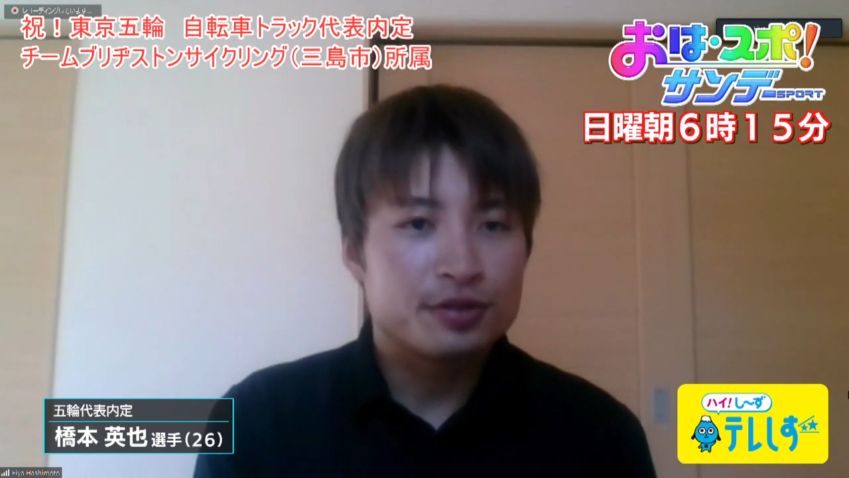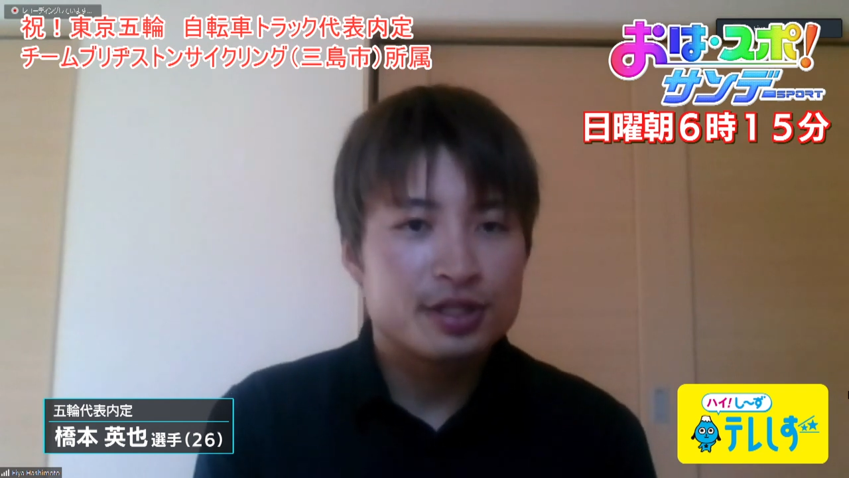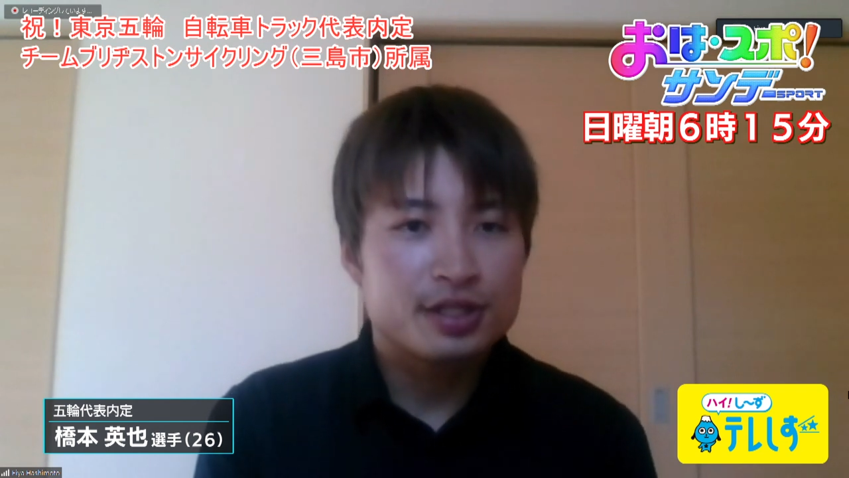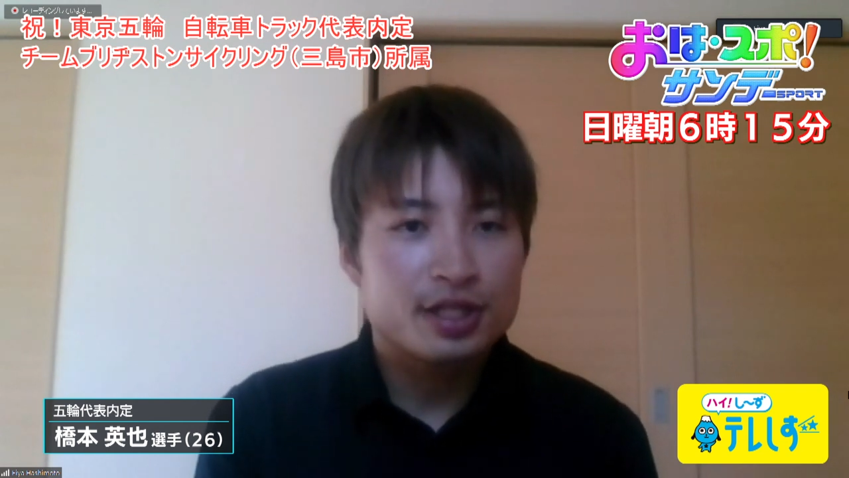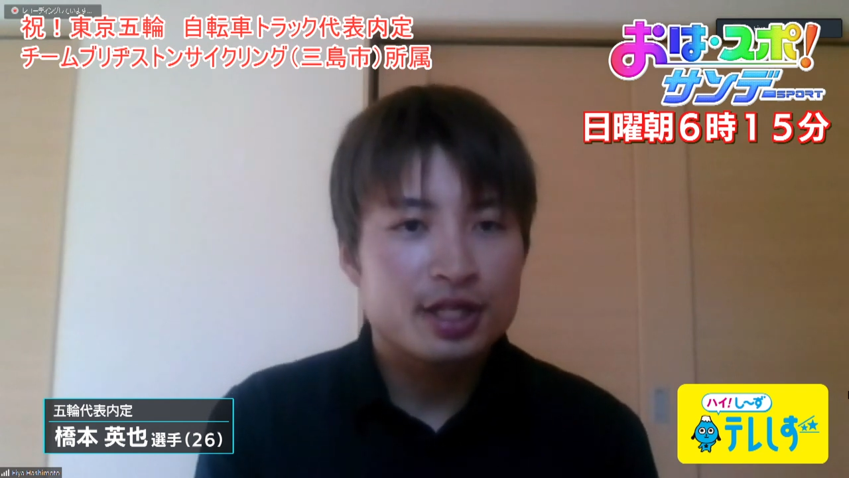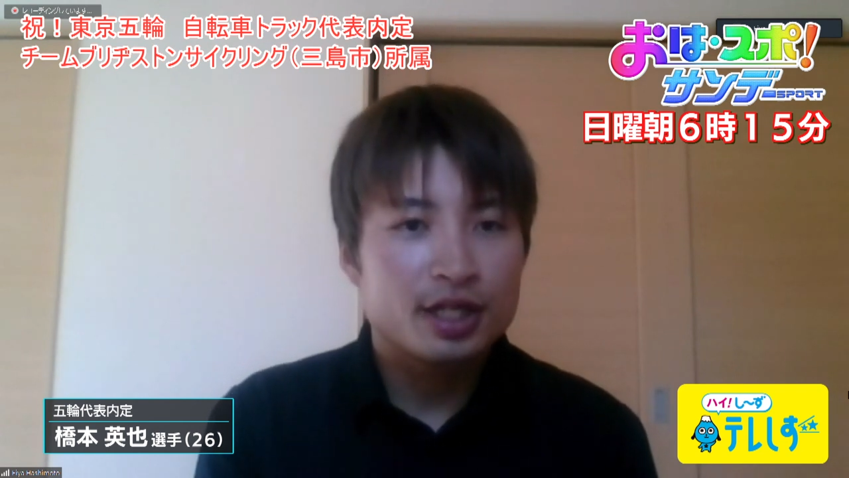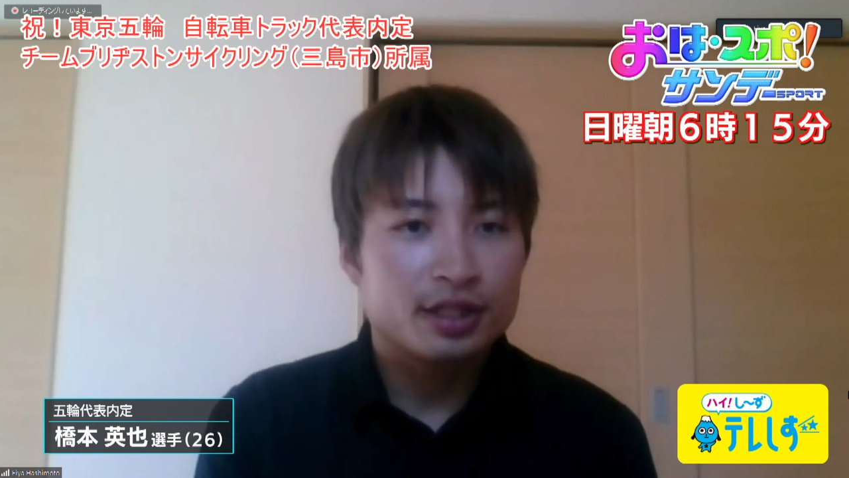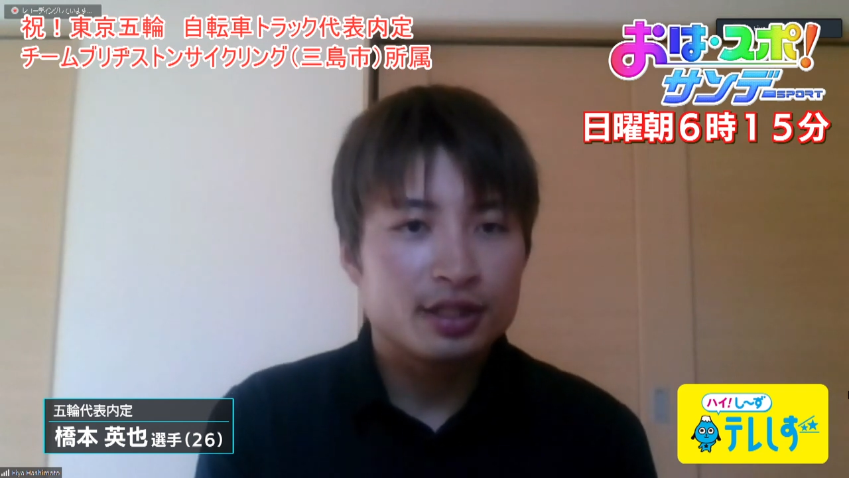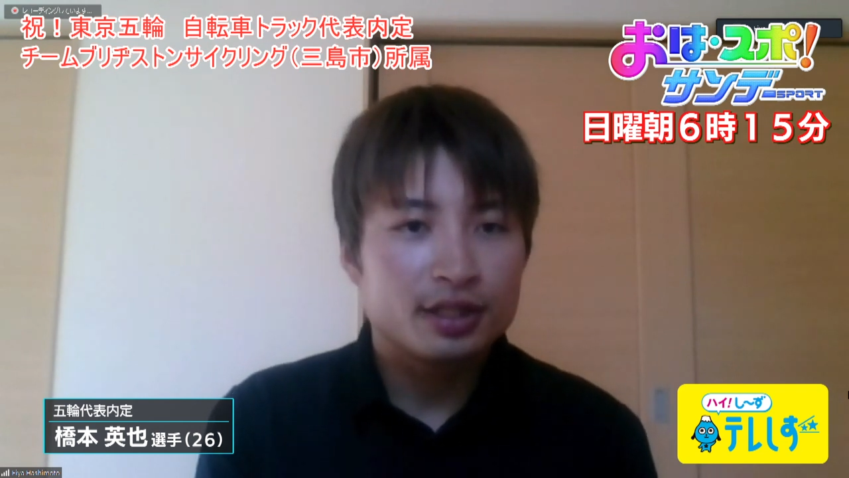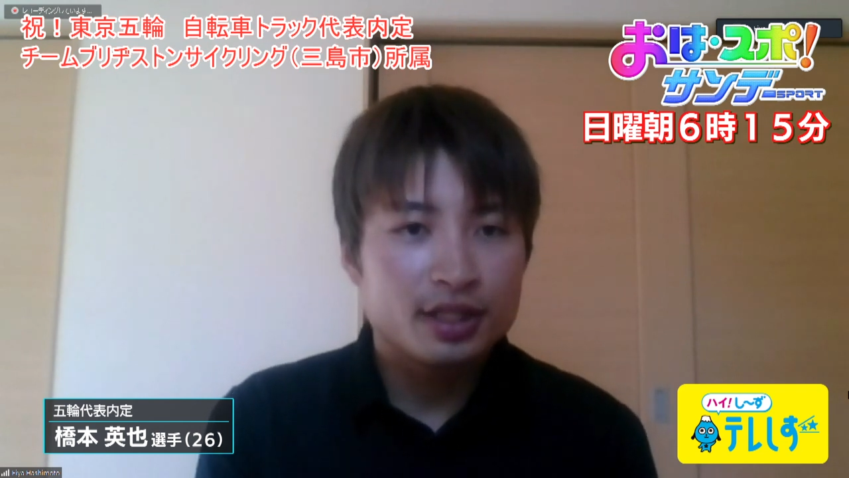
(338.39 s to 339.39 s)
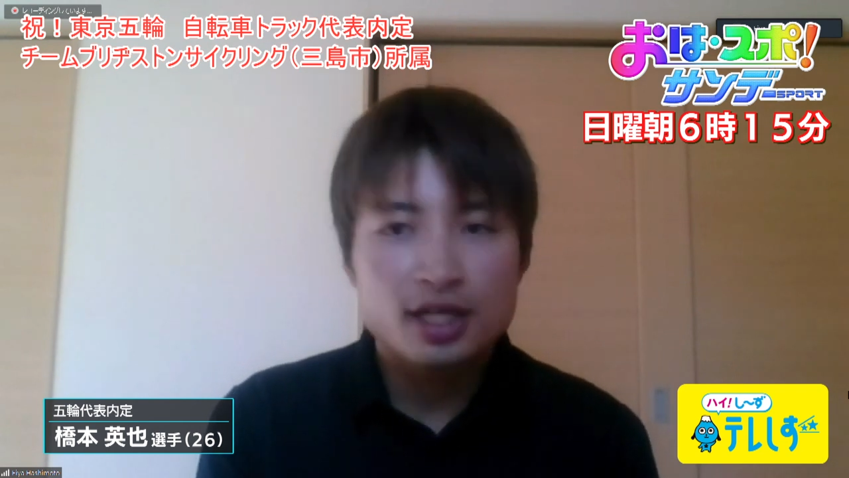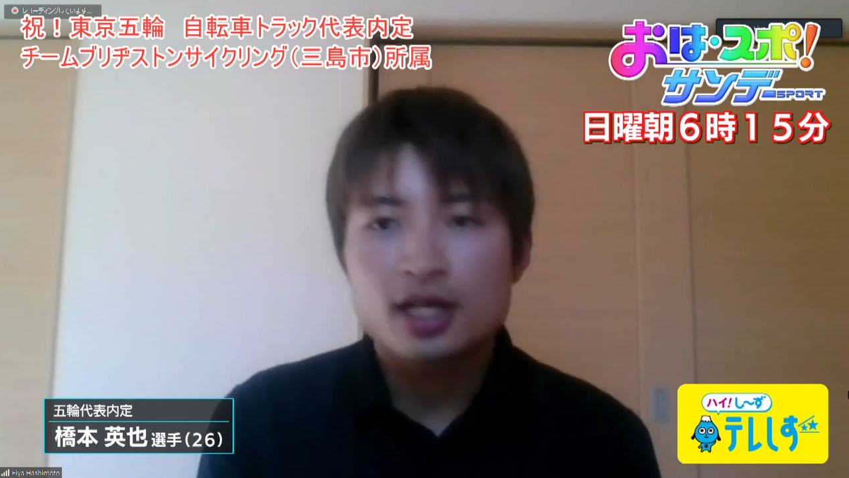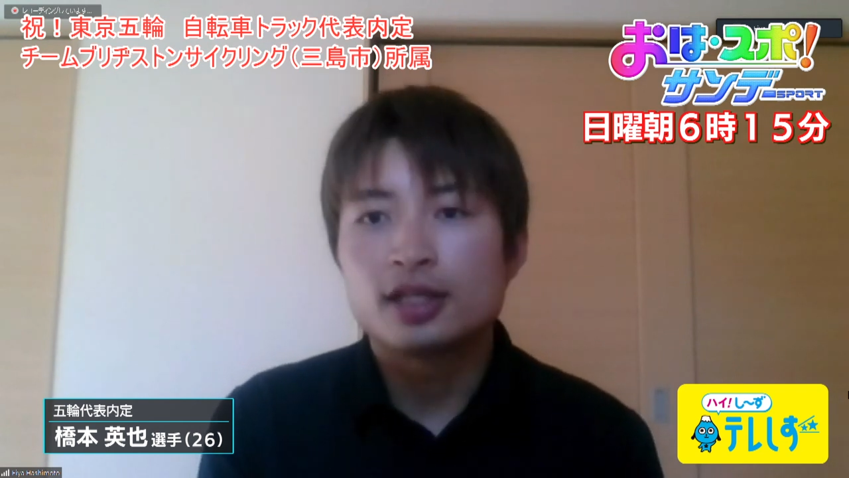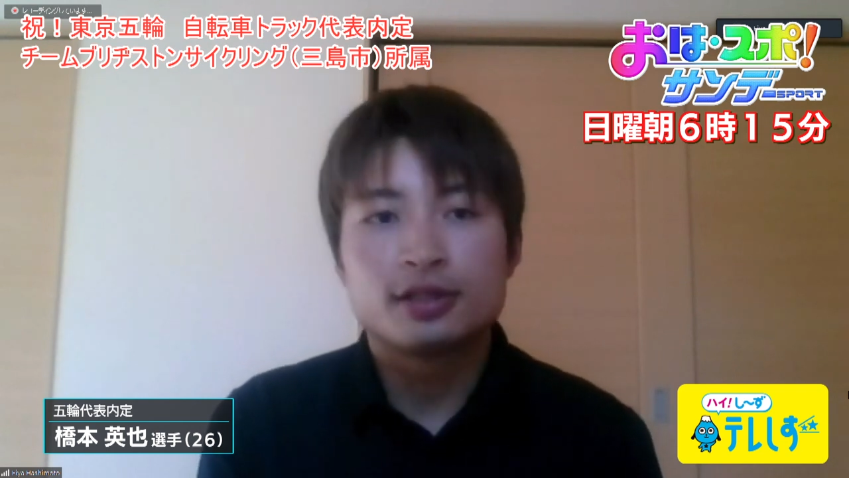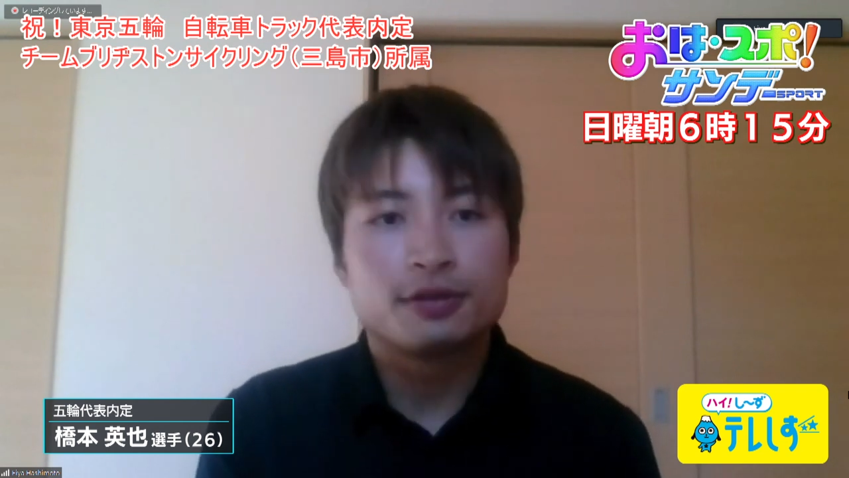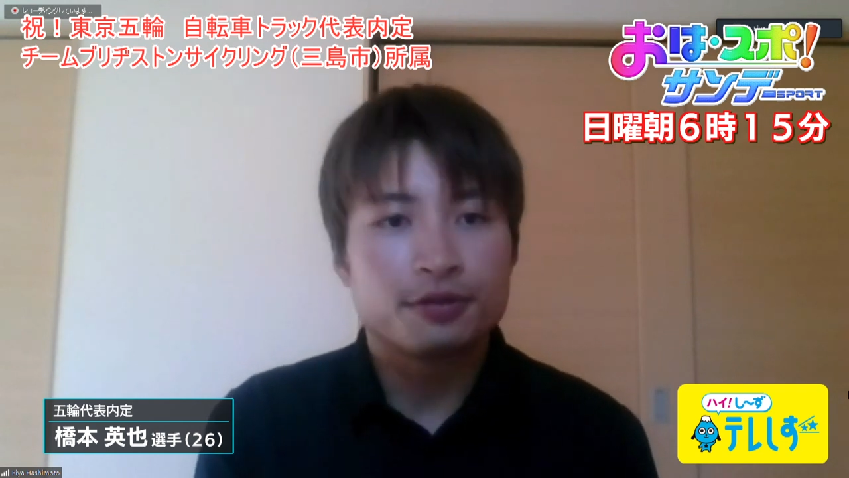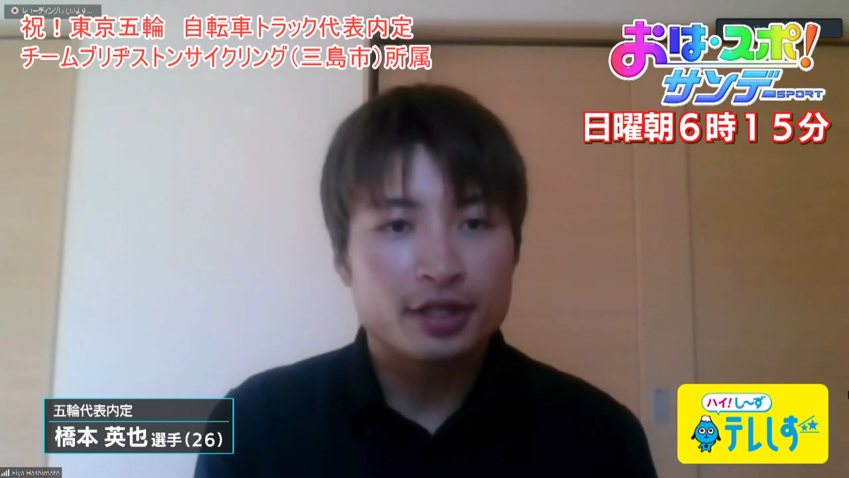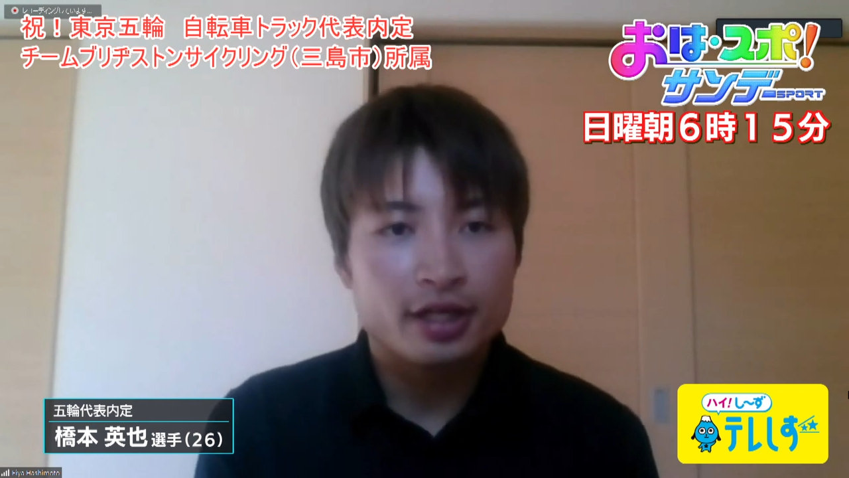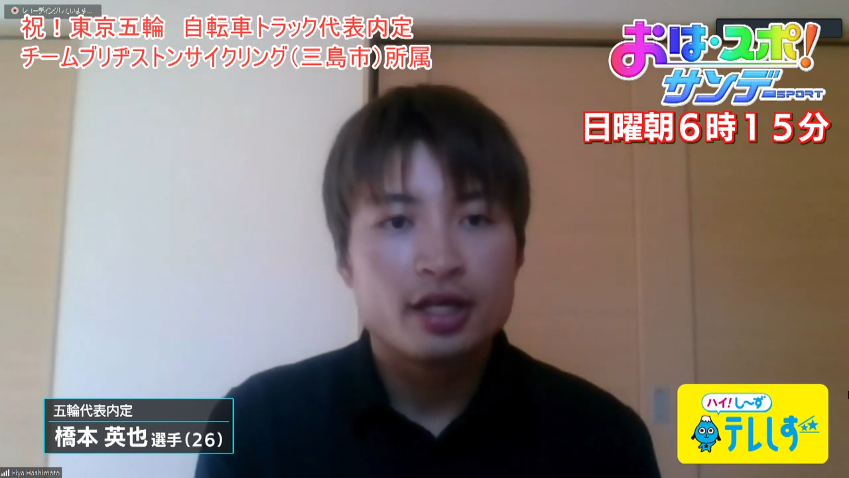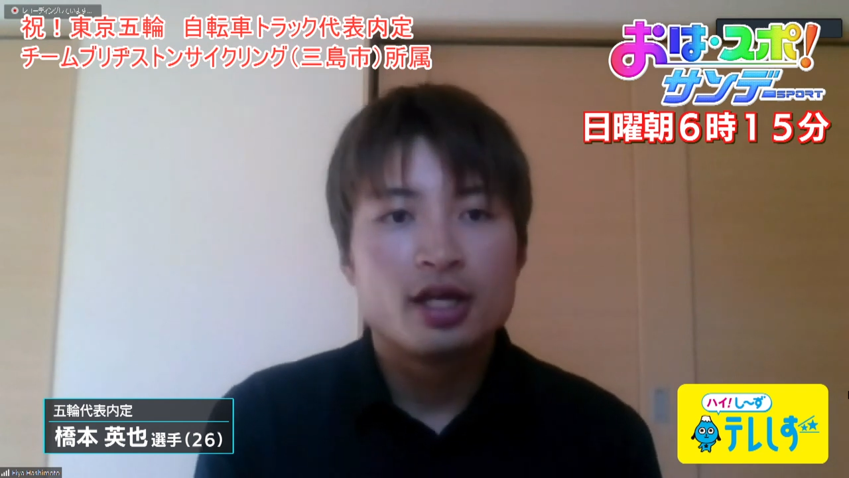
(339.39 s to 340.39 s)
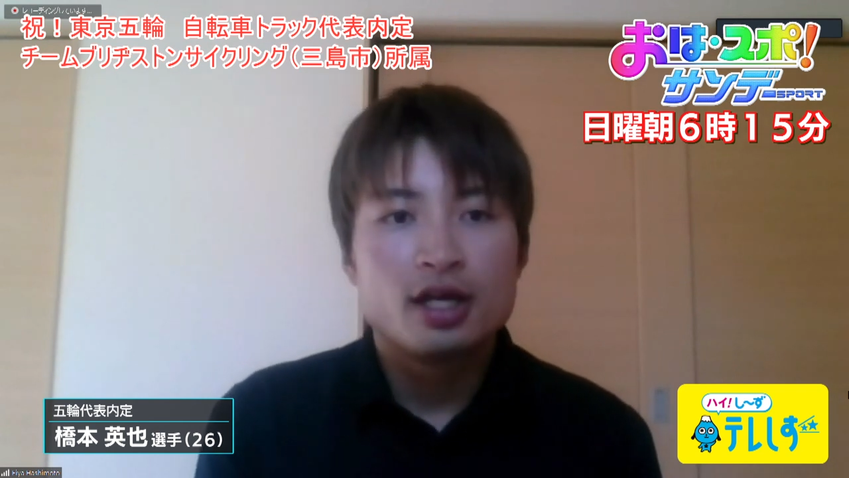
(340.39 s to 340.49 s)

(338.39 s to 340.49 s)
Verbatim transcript: の成績が出なかったので、